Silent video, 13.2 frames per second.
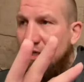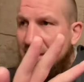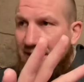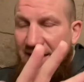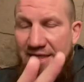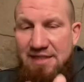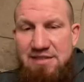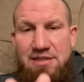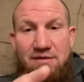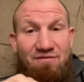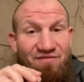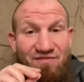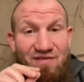Diese,
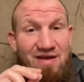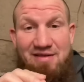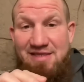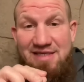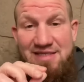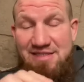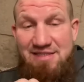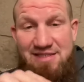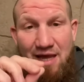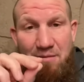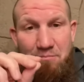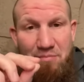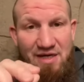dieses
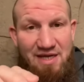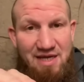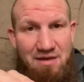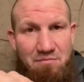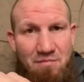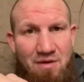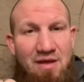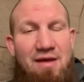Emblem